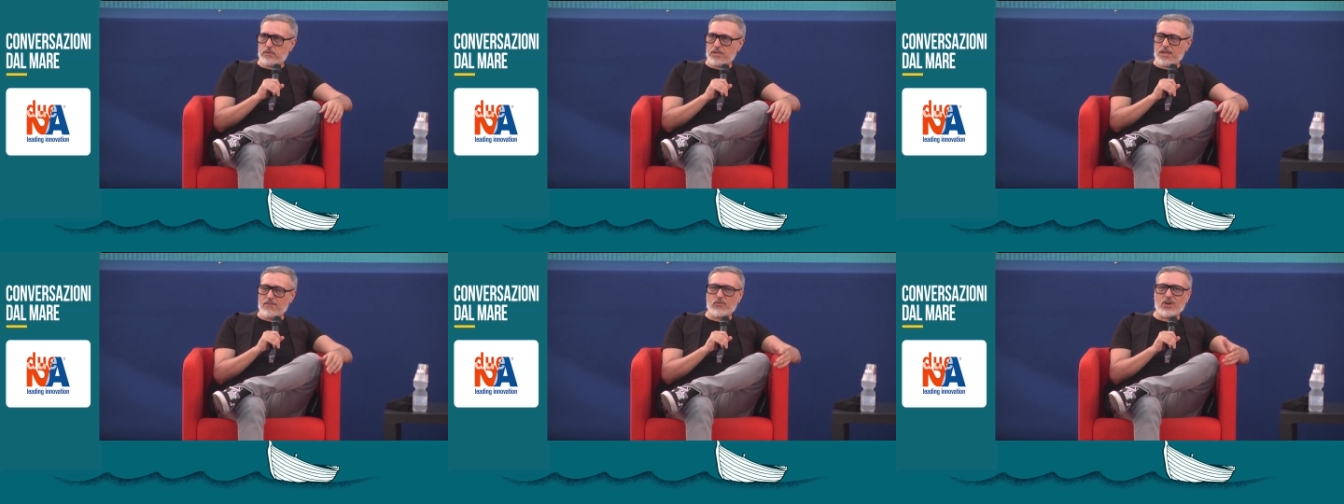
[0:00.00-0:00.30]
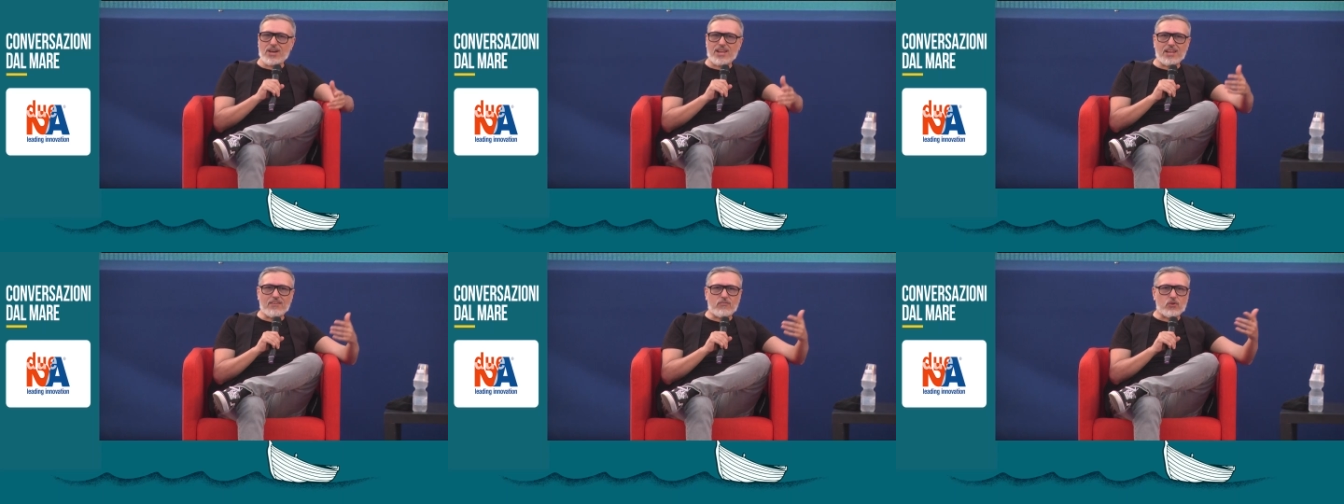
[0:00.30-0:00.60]

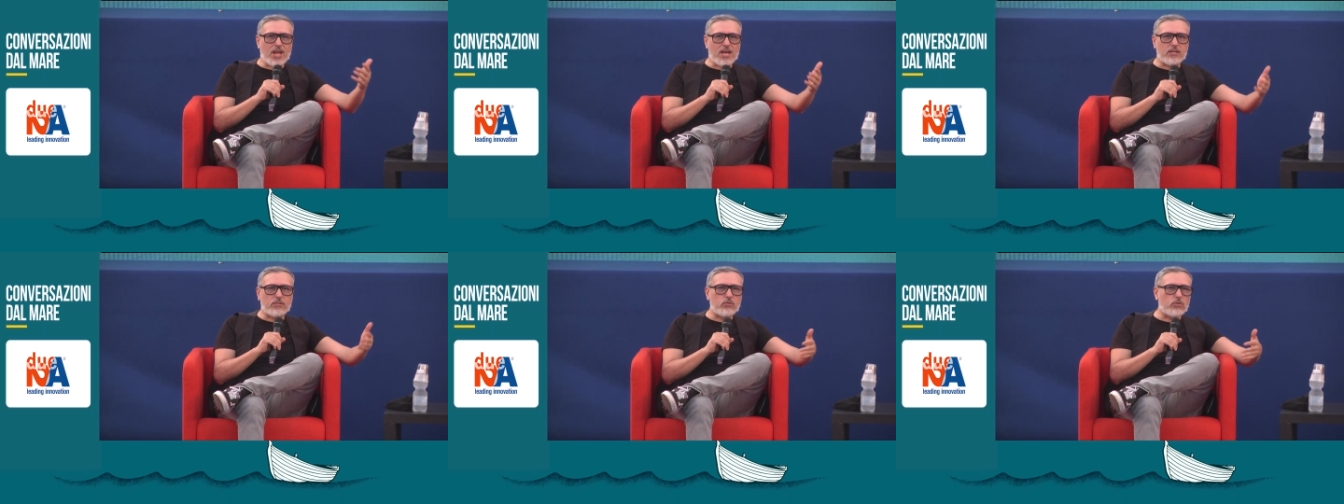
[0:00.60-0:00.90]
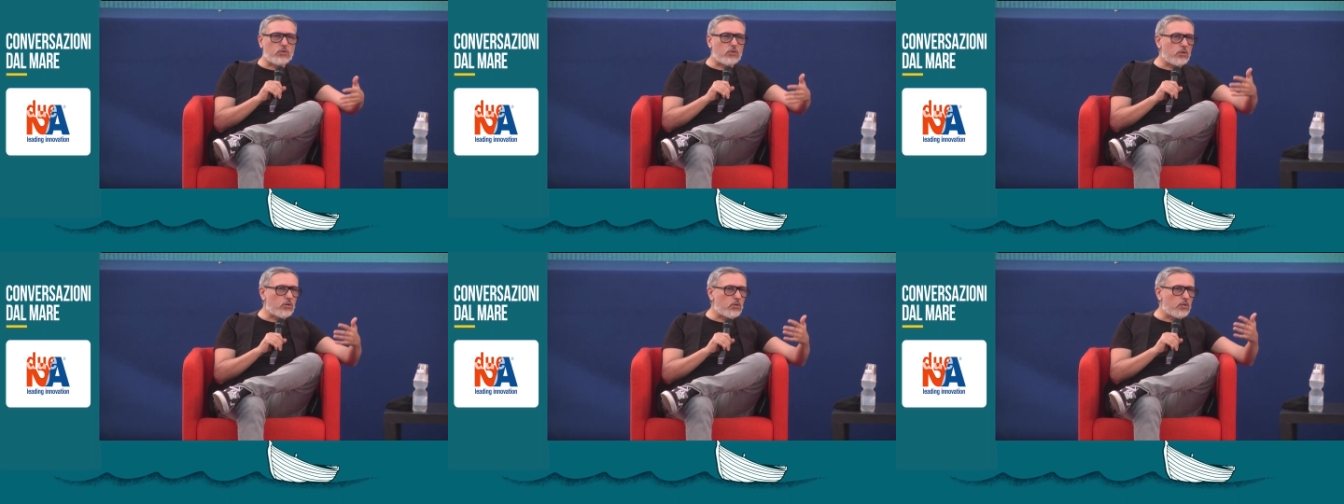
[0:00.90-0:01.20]
lav- ha
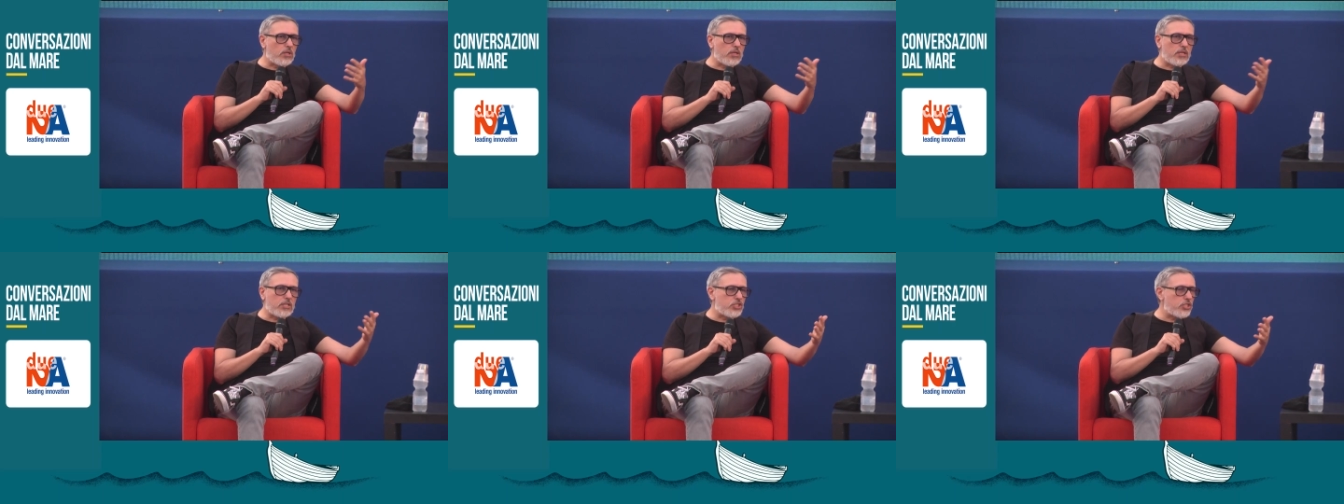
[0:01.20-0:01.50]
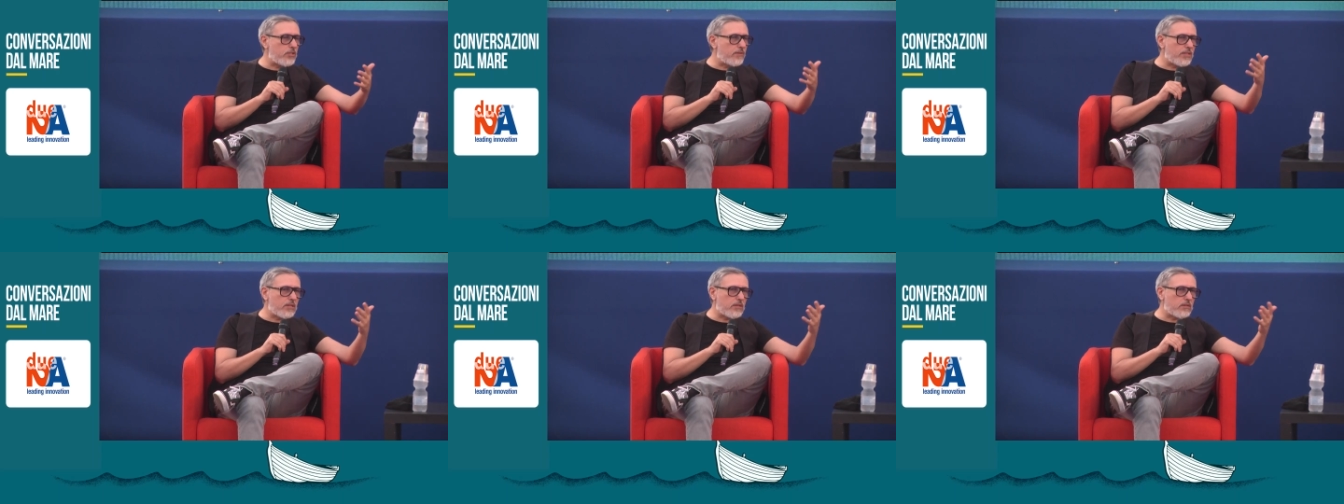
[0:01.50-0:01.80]
lavorato nel
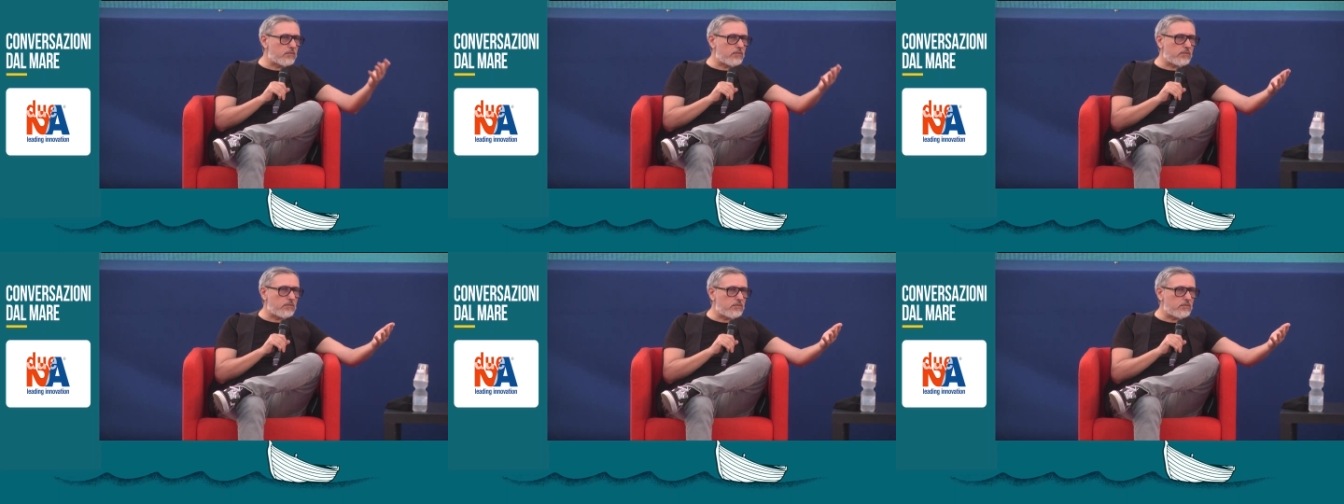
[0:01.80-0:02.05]
cinema da,